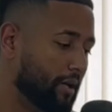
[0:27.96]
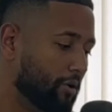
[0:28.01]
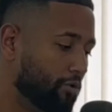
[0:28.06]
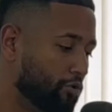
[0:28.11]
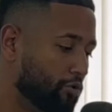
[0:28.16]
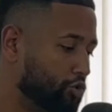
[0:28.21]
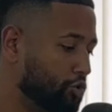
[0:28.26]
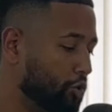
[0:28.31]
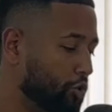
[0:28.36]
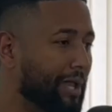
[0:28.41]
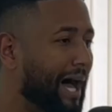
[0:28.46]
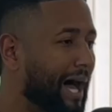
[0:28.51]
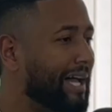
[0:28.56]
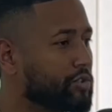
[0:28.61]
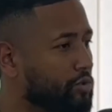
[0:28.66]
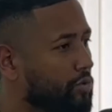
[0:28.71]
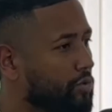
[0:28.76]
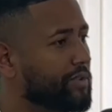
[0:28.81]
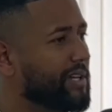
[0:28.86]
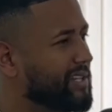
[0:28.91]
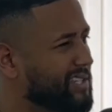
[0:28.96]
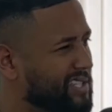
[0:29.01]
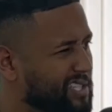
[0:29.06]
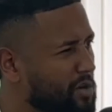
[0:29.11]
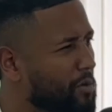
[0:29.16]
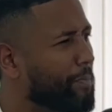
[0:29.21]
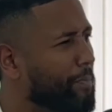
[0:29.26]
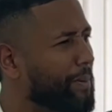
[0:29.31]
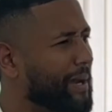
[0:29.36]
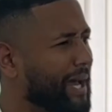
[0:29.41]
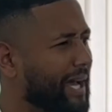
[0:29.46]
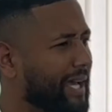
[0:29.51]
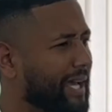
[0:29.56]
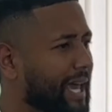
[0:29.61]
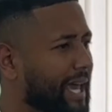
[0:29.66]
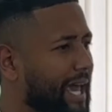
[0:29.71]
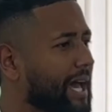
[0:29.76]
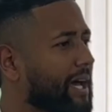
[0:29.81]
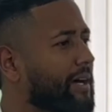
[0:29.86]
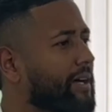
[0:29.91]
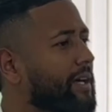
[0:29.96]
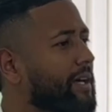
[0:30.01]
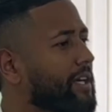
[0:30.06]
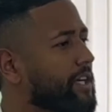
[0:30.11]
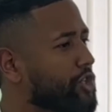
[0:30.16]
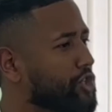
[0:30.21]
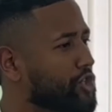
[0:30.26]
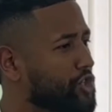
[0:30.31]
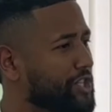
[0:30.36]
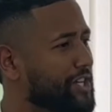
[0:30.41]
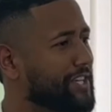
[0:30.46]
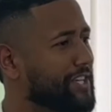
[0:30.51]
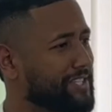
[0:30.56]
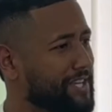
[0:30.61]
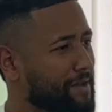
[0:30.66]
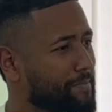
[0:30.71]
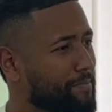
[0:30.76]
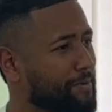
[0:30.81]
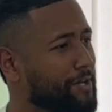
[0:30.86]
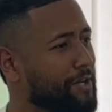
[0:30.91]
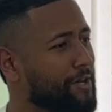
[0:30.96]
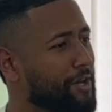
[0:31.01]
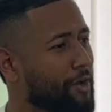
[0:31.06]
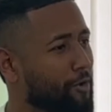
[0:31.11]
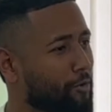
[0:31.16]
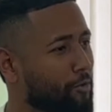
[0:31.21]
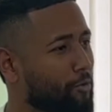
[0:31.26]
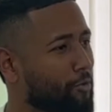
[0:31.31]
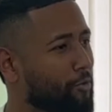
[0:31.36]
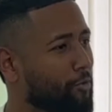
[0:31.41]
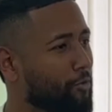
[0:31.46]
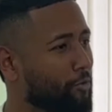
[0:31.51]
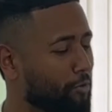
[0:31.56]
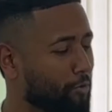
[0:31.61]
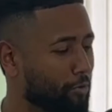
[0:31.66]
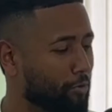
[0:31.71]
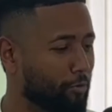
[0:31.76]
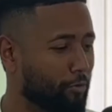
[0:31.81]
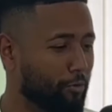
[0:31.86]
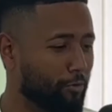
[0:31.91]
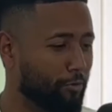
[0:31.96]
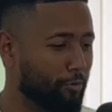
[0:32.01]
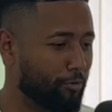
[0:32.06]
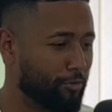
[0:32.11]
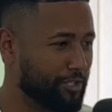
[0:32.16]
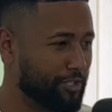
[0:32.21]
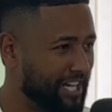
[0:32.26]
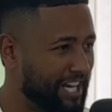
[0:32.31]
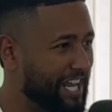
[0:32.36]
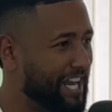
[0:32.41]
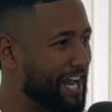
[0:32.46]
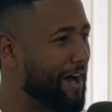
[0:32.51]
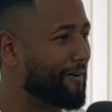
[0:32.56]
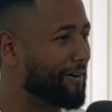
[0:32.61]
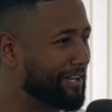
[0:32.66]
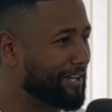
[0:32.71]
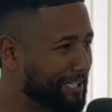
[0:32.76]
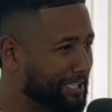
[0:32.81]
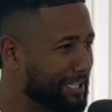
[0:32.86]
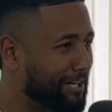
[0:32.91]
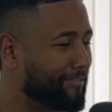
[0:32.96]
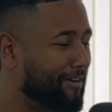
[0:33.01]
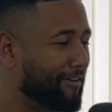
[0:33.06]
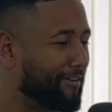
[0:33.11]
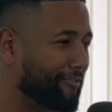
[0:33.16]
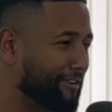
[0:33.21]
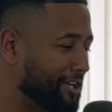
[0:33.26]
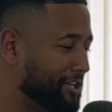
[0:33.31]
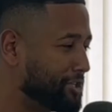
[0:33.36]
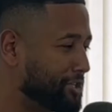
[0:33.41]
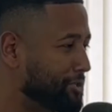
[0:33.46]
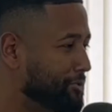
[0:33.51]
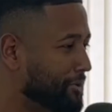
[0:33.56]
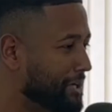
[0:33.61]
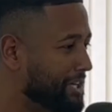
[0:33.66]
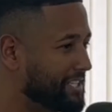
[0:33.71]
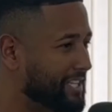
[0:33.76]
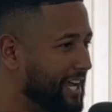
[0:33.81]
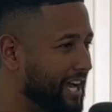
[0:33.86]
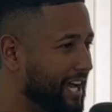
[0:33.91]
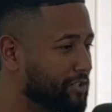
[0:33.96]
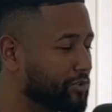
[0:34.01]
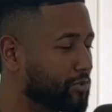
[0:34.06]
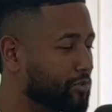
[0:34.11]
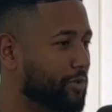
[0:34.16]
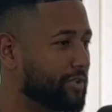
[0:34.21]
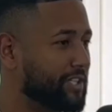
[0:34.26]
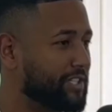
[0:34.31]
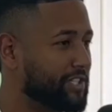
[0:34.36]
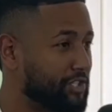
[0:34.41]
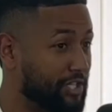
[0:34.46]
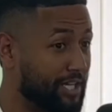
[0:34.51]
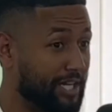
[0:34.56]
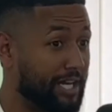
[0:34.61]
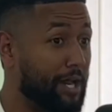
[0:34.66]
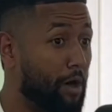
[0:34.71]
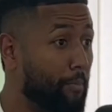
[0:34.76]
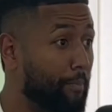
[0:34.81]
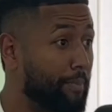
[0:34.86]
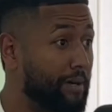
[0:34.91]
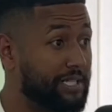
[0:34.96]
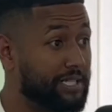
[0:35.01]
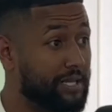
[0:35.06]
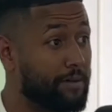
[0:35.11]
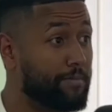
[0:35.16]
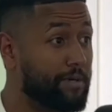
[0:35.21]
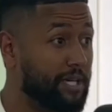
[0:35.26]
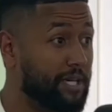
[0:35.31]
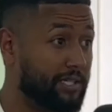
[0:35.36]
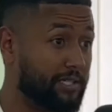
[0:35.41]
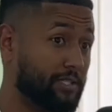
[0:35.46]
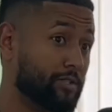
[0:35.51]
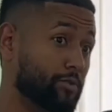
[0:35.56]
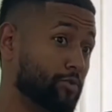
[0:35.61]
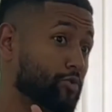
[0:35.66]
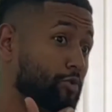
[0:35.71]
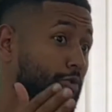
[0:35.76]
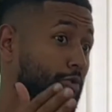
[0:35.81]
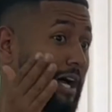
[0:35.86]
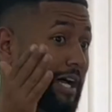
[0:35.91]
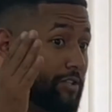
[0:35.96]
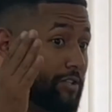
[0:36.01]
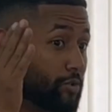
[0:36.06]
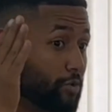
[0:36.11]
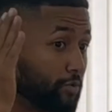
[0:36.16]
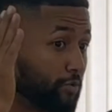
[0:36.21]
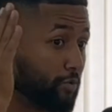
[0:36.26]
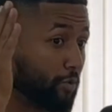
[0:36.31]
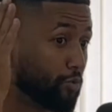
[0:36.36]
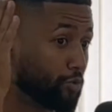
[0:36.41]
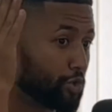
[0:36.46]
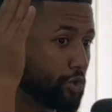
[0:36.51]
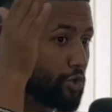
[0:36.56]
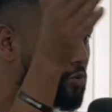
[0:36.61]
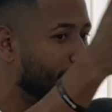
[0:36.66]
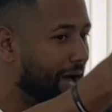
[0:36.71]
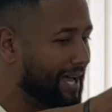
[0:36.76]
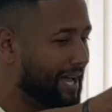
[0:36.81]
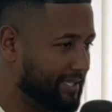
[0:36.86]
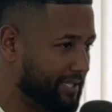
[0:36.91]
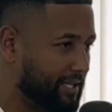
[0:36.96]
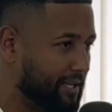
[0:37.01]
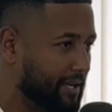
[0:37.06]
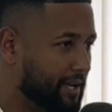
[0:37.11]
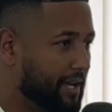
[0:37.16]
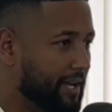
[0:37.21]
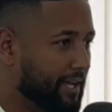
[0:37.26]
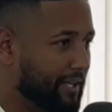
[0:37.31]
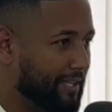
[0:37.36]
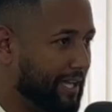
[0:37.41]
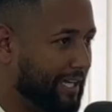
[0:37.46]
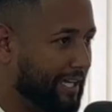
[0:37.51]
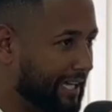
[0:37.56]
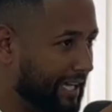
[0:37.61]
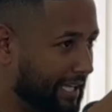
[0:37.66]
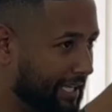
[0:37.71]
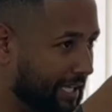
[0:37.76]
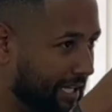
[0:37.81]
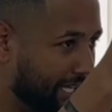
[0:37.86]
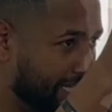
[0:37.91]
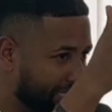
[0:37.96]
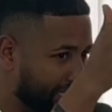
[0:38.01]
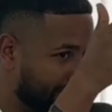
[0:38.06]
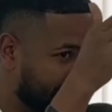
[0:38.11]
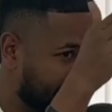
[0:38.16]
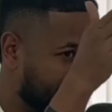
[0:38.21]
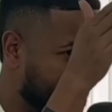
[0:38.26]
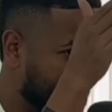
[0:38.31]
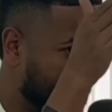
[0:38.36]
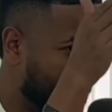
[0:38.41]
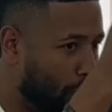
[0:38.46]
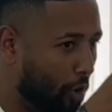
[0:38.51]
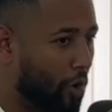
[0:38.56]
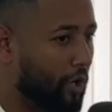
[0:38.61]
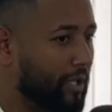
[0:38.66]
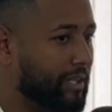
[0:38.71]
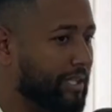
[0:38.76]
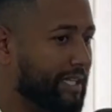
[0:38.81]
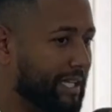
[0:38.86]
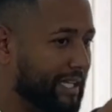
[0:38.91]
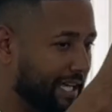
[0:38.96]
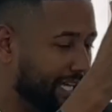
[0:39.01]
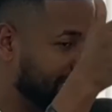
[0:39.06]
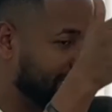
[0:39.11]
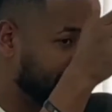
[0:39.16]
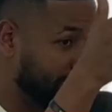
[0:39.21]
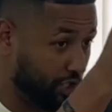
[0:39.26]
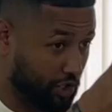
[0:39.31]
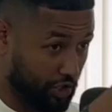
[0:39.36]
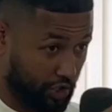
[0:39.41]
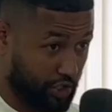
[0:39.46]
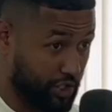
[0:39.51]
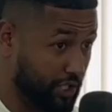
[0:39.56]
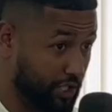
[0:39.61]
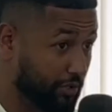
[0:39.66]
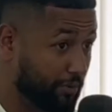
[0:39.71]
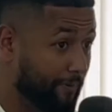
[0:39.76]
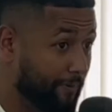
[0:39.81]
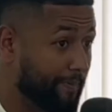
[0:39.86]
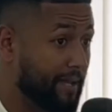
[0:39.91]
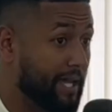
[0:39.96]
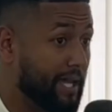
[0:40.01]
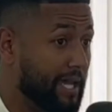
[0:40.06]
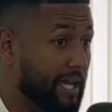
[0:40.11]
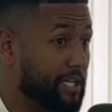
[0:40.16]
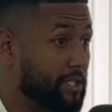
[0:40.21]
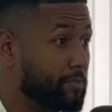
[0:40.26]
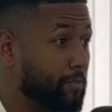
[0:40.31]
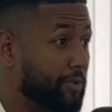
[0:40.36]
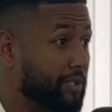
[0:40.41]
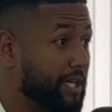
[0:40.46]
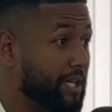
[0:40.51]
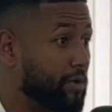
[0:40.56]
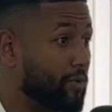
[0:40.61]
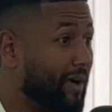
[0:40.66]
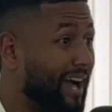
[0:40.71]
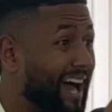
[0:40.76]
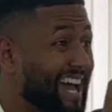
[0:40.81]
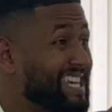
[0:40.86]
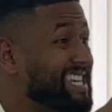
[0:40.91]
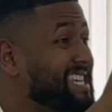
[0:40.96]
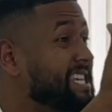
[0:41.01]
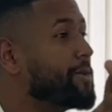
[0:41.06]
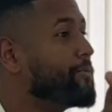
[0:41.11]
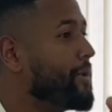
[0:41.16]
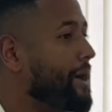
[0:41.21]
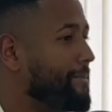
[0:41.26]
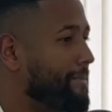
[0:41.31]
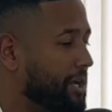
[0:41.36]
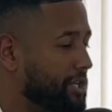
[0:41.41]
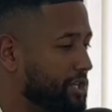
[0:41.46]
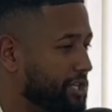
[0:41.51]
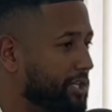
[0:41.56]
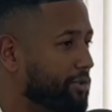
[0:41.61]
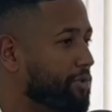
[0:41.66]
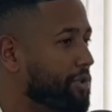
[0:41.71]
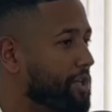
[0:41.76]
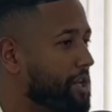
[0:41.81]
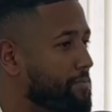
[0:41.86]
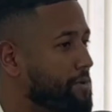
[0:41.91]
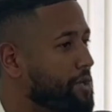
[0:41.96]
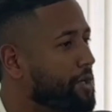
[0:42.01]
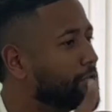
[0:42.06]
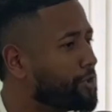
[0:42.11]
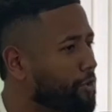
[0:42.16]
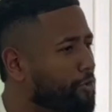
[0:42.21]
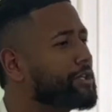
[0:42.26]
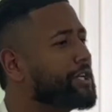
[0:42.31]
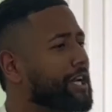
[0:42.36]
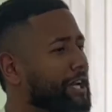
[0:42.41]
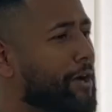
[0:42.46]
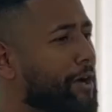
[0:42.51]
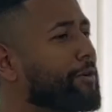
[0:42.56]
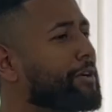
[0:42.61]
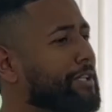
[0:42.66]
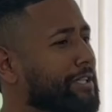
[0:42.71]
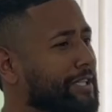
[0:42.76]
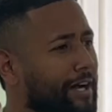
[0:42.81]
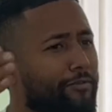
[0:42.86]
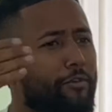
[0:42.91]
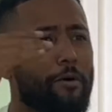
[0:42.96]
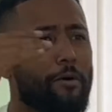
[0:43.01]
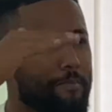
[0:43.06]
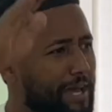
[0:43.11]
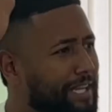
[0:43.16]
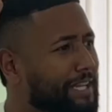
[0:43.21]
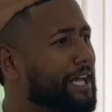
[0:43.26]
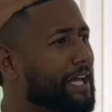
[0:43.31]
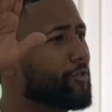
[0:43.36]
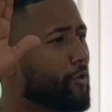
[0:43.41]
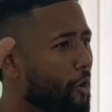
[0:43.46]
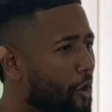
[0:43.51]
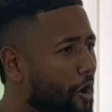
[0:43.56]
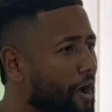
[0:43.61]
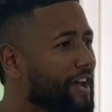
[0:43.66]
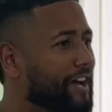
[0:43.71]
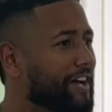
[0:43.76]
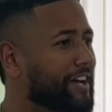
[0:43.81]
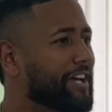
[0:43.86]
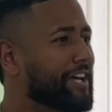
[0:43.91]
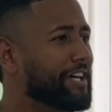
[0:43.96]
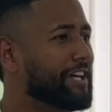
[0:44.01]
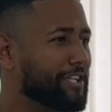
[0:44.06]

os soldados, quando eles iam pra guerra, e tinha sempre o, o, o general ali que estava à frente do exército, quando esse general percebia que se os soldados continuassem naquela, naquela rota, naquele destino, eles poderiam cair em uma armadilha do inimigo, então o general gritava, ó, metanoia.